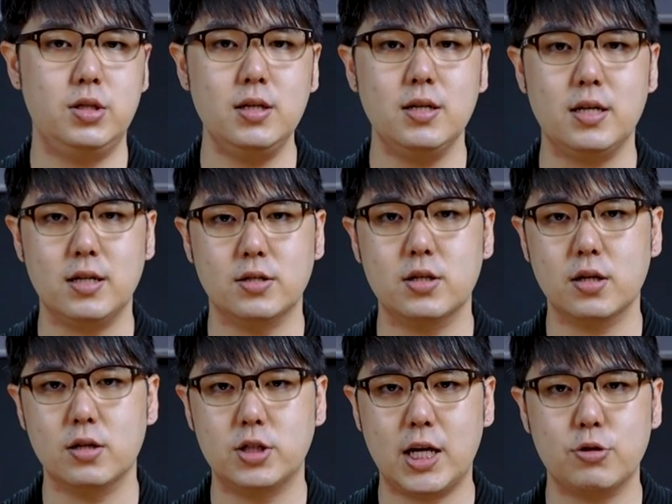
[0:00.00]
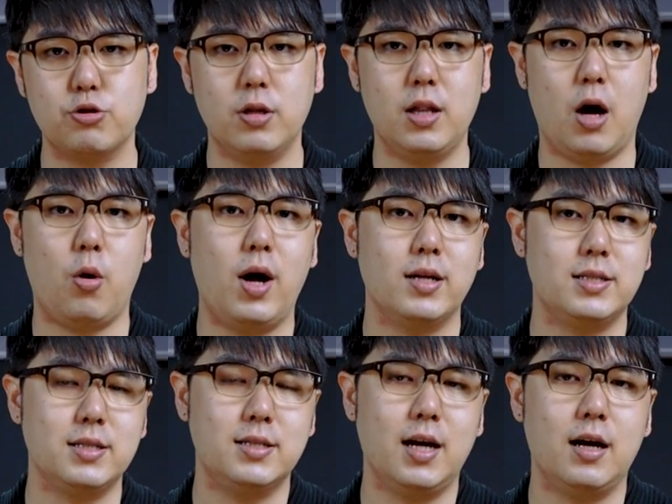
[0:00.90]
这里的这个商圈老化的
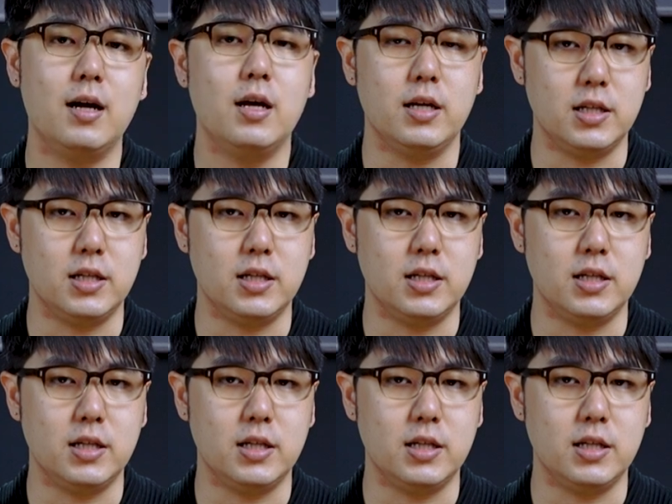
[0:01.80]
现象